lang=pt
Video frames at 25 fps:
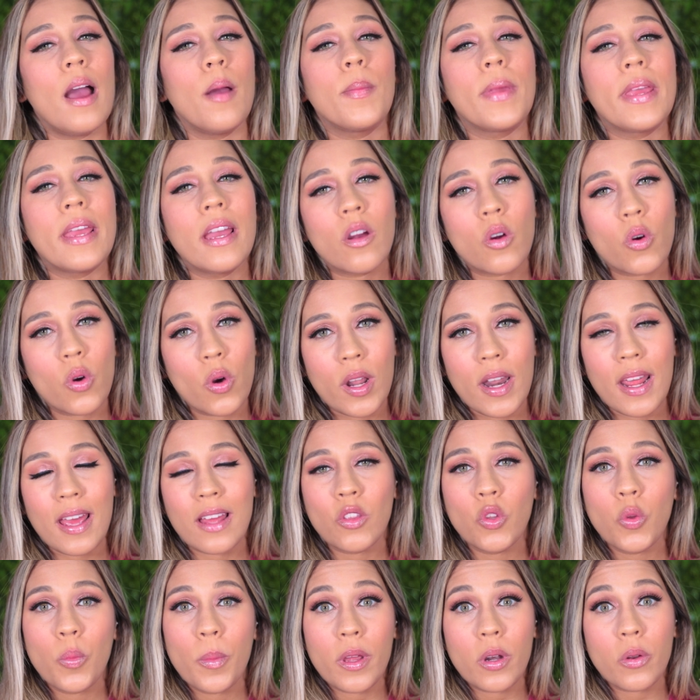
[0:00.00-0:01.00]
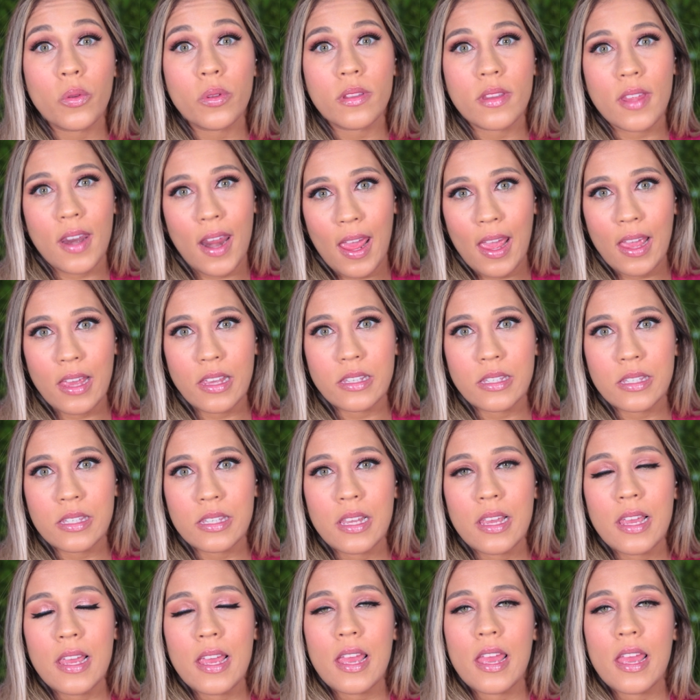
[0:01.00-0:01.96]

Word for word: A minha cor é a número 3.